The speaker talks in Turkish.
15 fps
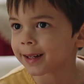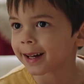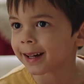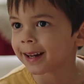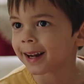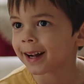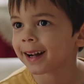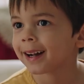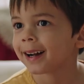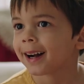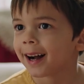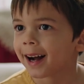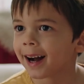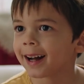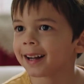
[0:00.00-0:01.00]
bir kere.
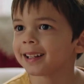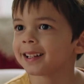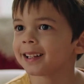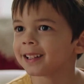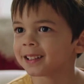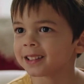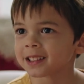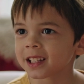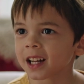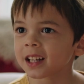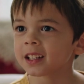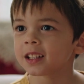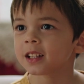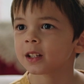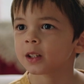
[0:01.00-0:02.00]
Han
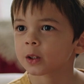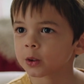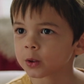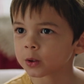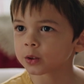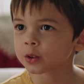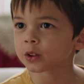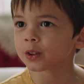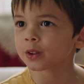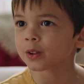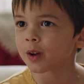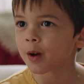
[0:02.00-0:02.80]
insan, kurşun